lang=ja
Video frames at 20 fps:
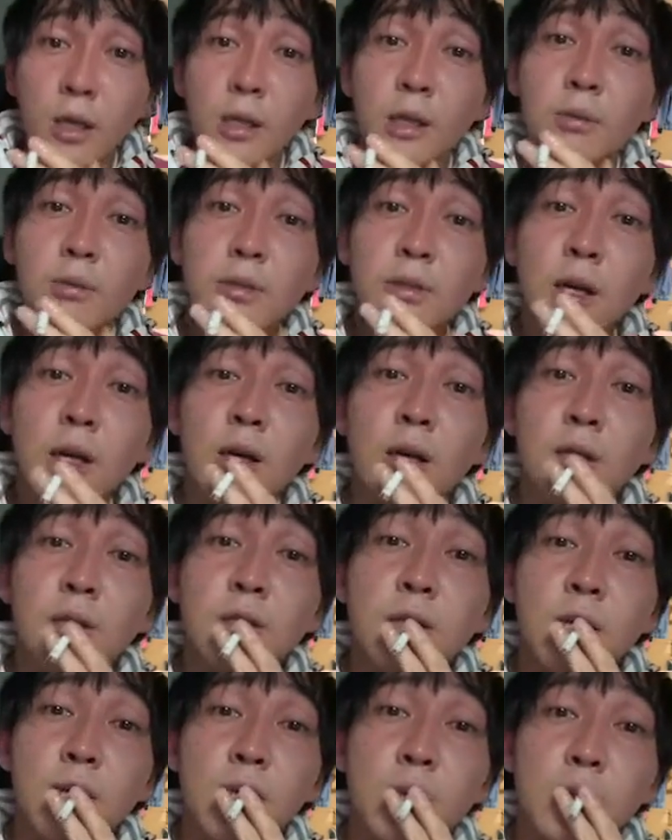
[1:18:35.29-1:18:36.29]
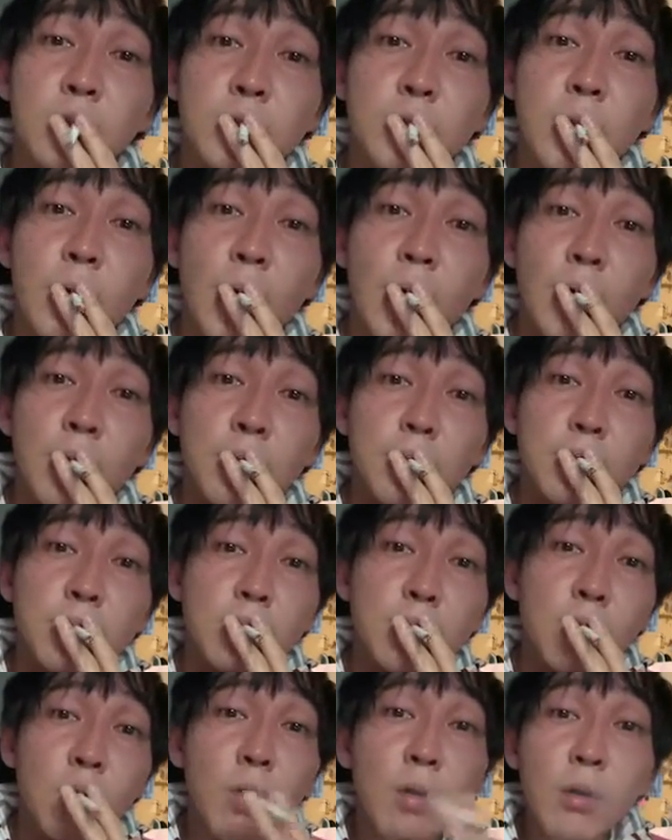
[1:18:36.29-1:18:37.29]
でもなんかさ、けどさ、
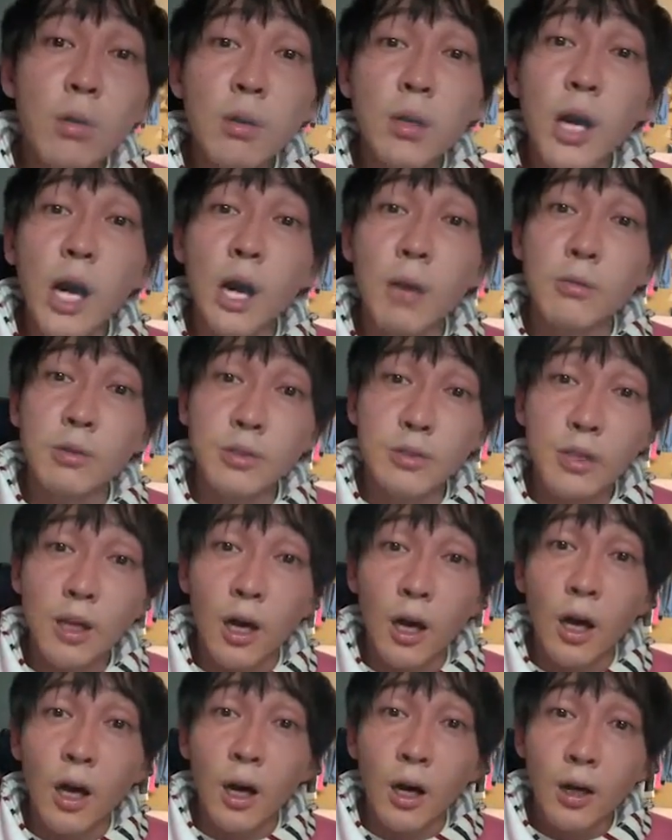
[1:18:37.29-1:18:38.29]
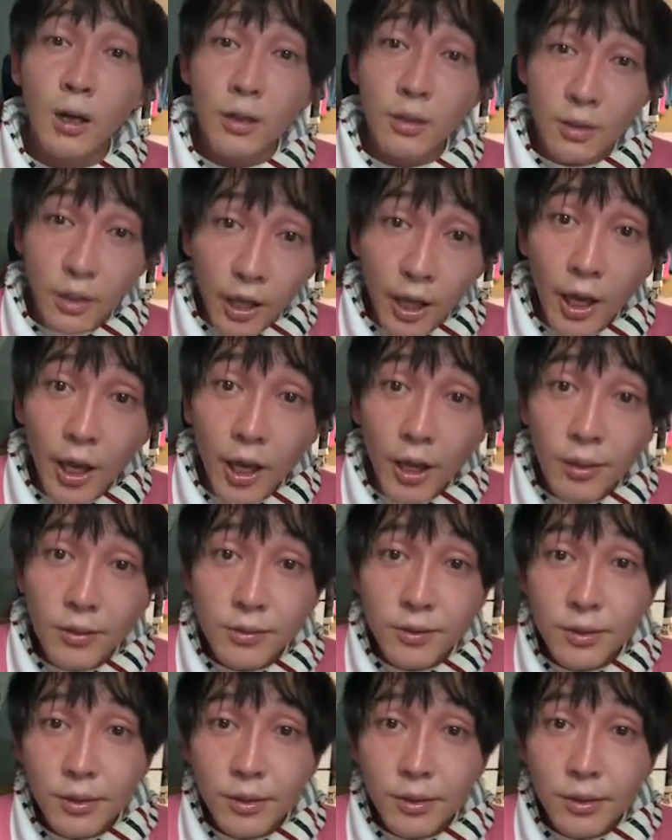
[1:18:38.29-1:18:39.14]
今回もさ、ね、